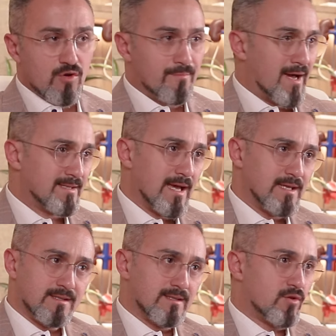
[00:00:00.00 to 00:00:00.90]
أو بعد أي
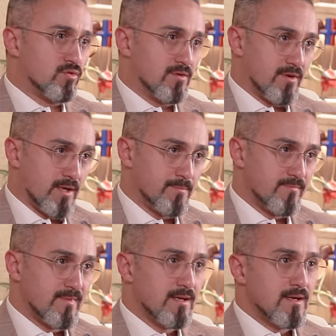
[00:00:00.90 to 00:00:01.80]
تدخل جراحي
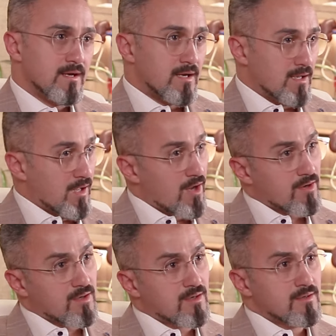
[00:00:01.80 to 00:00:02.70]

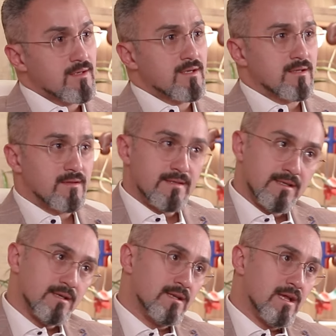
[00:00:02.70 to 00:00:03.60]
الحركة
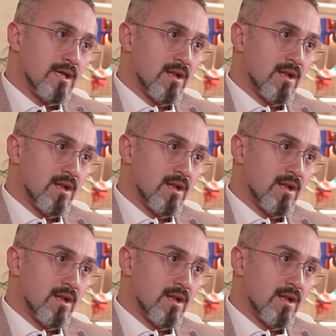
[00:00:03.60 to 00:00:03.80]
دي اللي هي